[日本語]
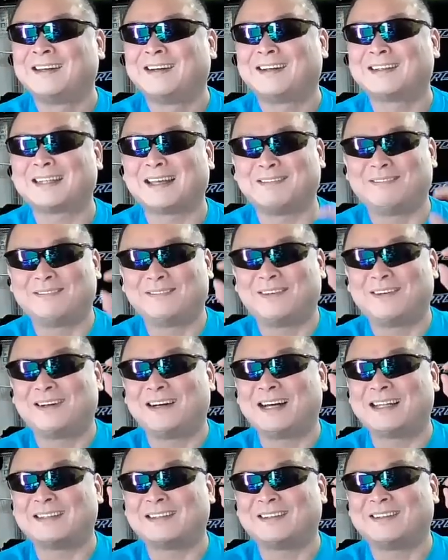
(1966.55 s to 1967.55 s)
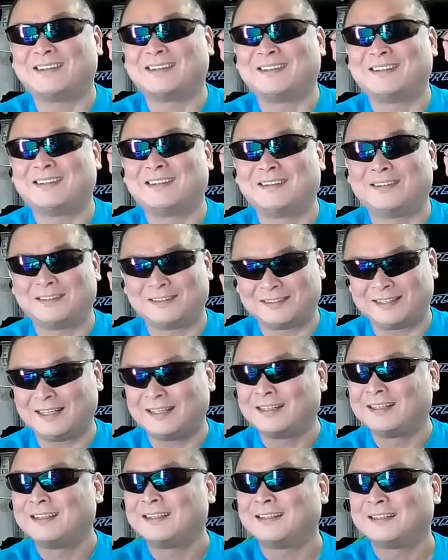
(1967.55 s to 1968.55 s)
またもう、あのー、
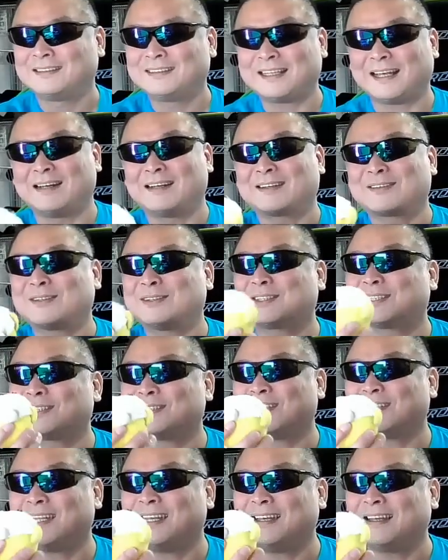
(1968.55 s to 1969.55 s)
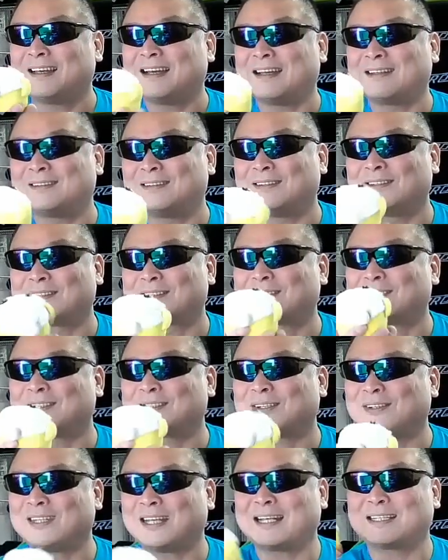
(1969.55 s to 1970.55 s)
ね、じゃあこっちのね、あの通
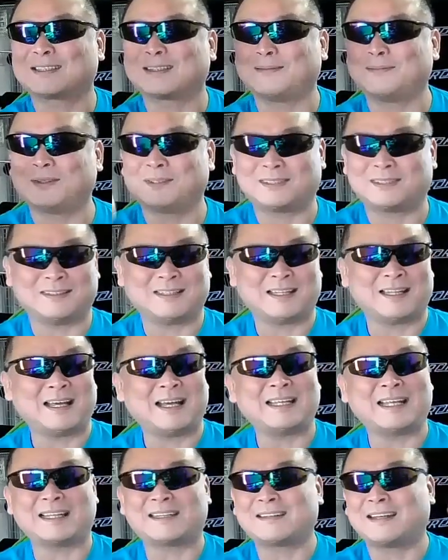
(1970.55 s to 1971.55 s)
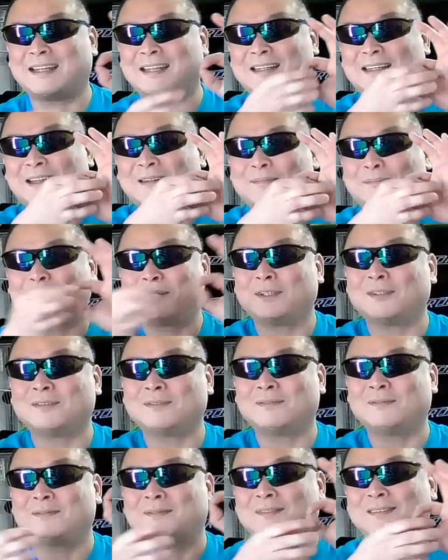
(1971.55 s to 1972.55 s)
常のやつを持ってね、やってくいってね、
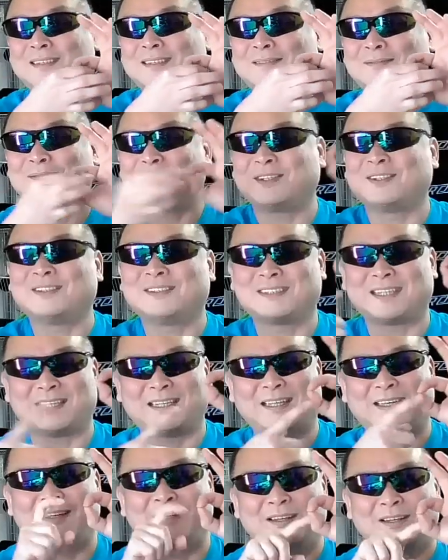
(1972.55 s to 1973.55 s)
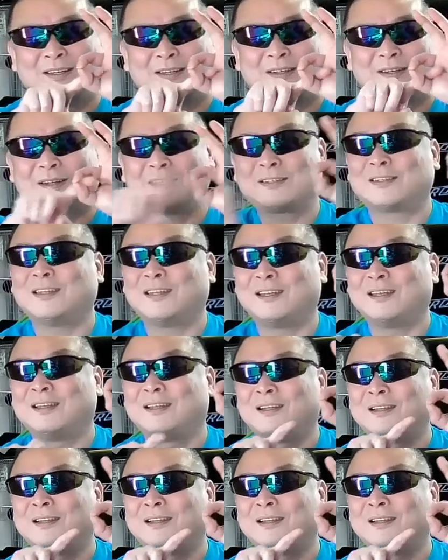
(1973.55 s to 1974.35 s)
ピュン、ピュンってね、こうやって、